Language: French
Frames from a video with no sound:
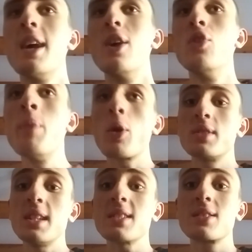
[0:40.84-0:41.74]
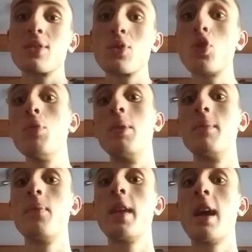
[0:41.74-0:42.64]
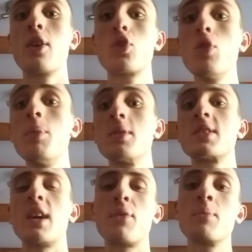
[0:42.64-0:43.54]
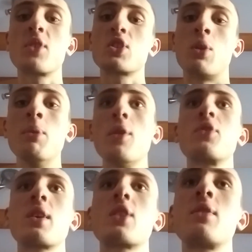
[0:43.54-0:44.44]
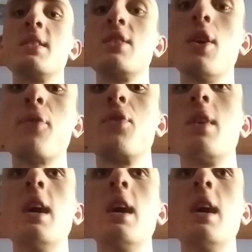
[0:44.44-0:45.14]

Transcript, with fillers: Numéro 10, Cube. Cube, c'est un film sorti en 1999.